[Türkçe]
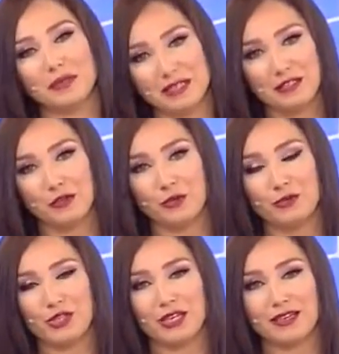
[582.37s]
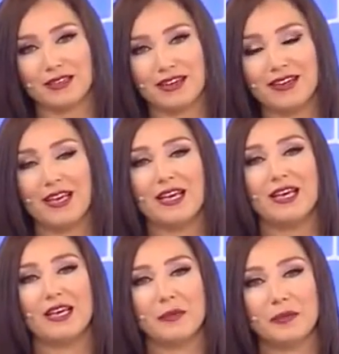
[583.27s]
birlikte oluncaya kadar
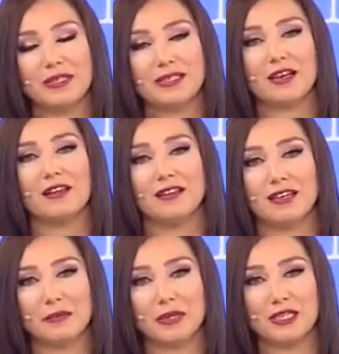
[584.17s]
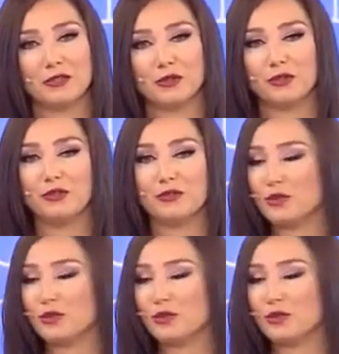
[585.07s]
hepiniz Allah'a emanet olun.